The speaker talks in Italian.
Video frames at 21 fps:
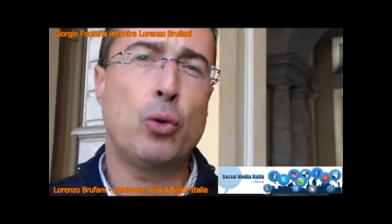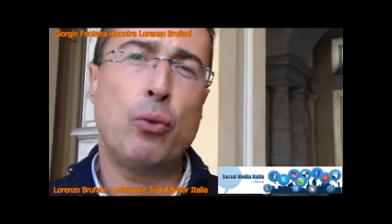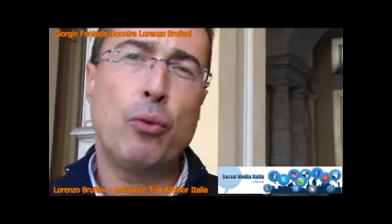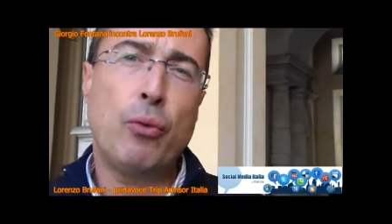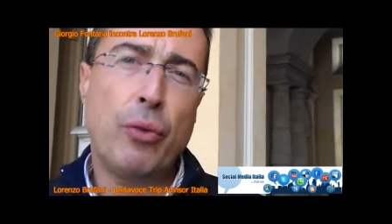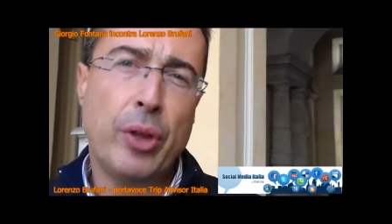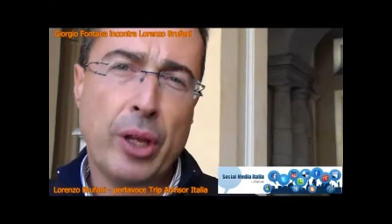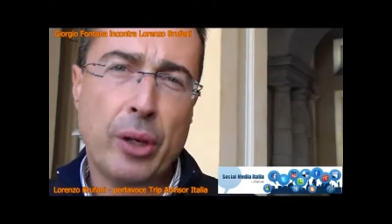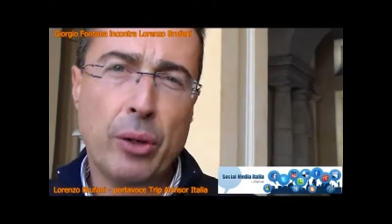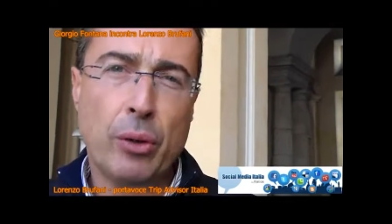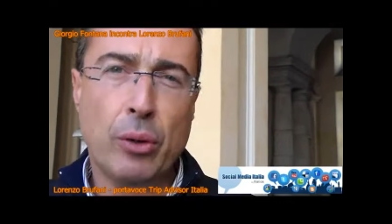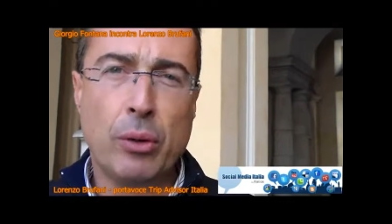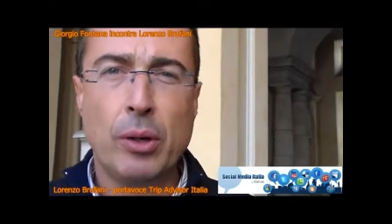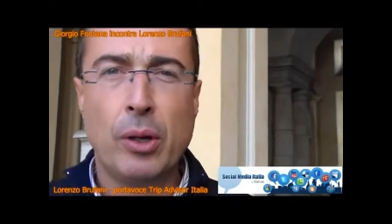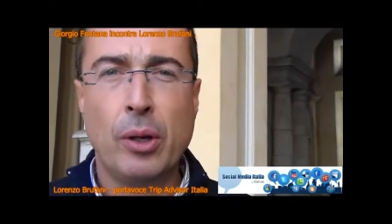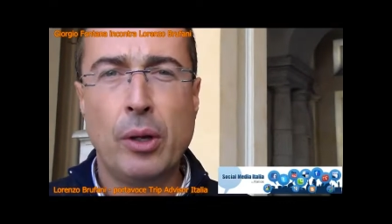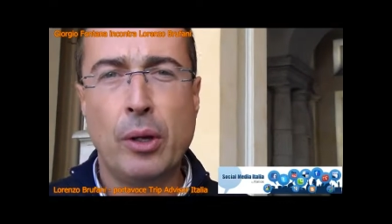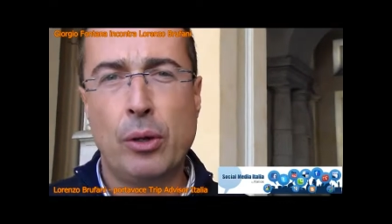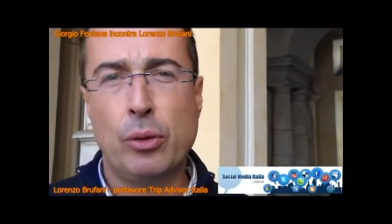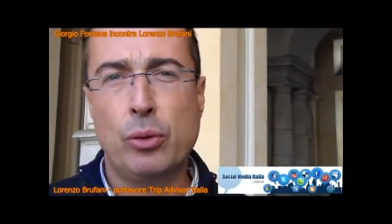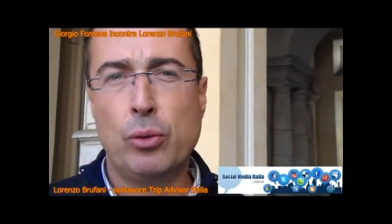sul vino,
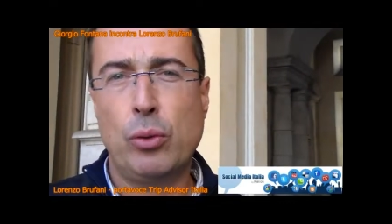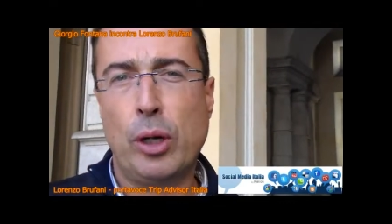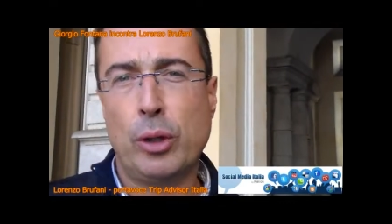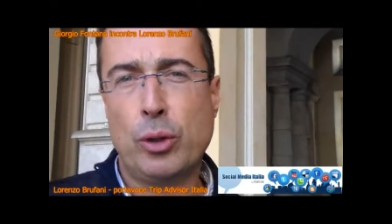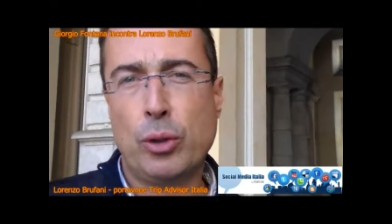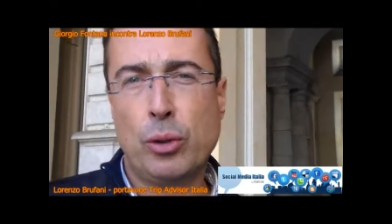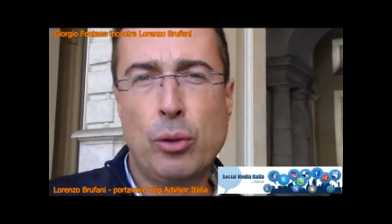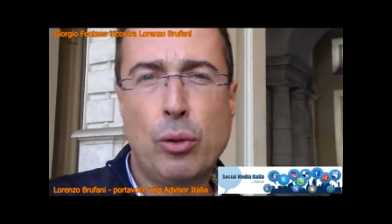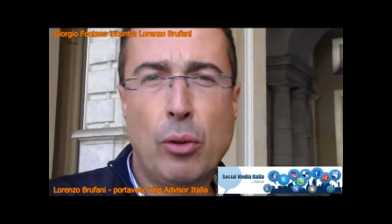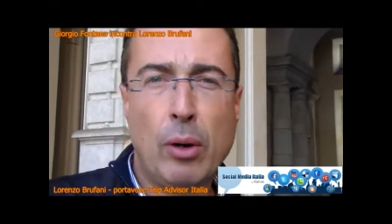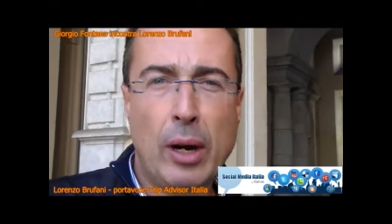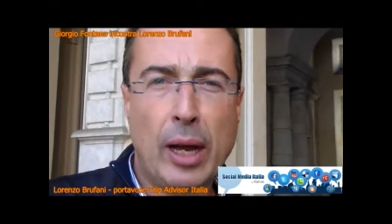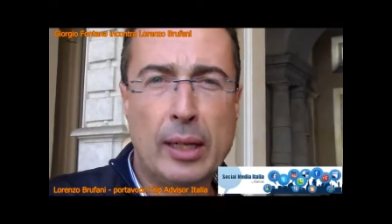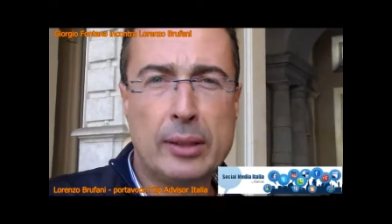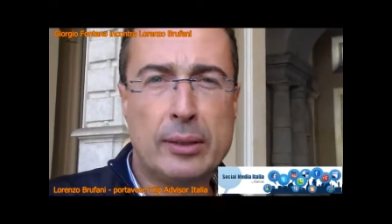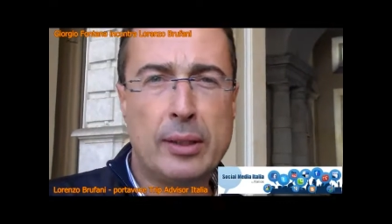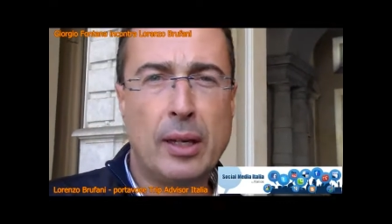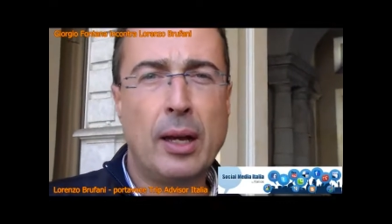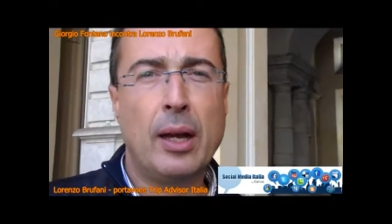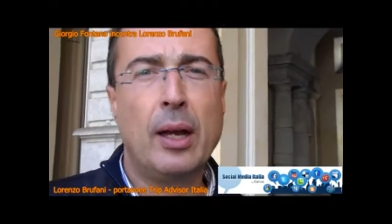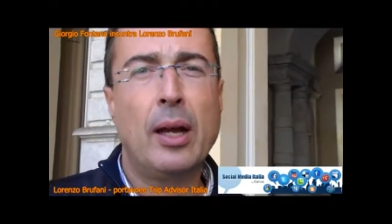sulla
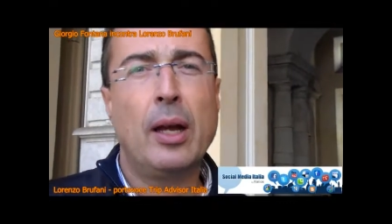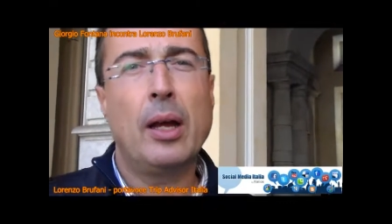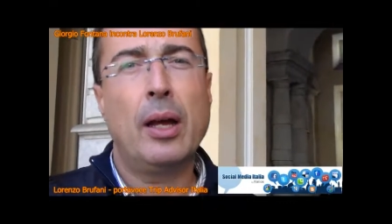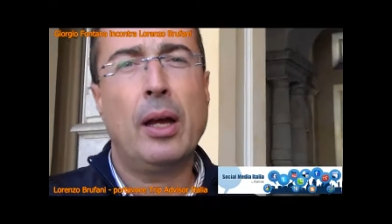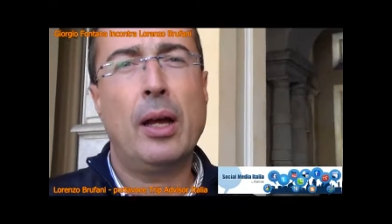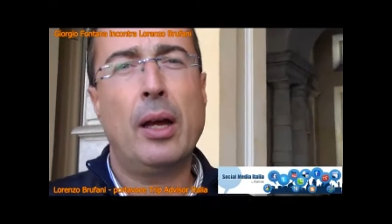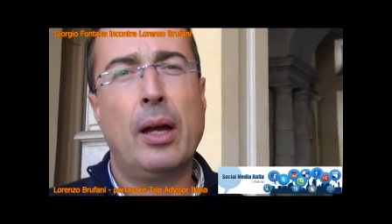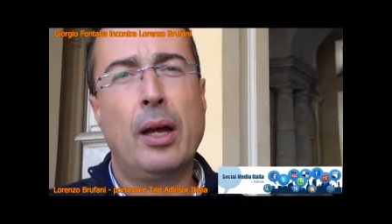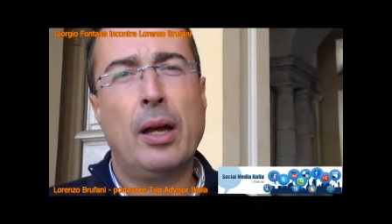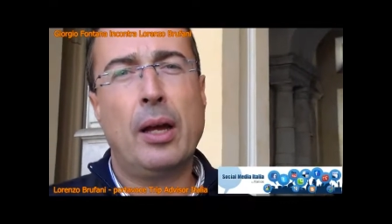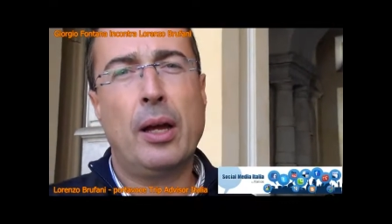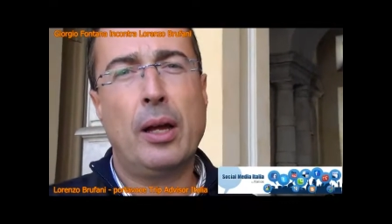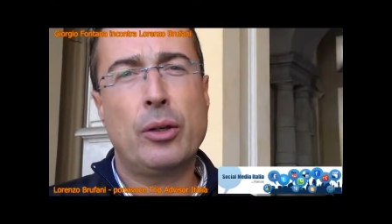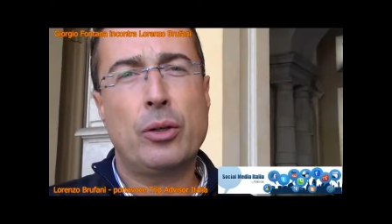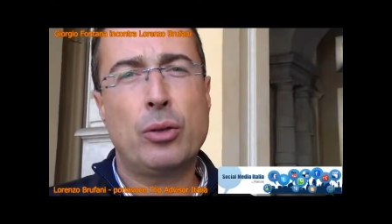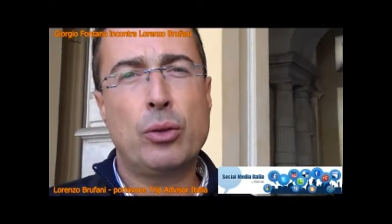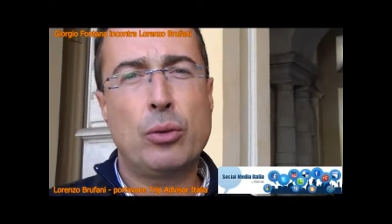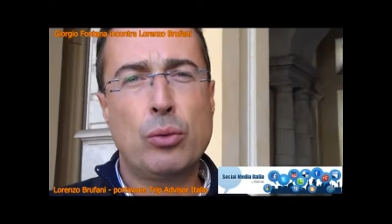cioccolata, eh, certo.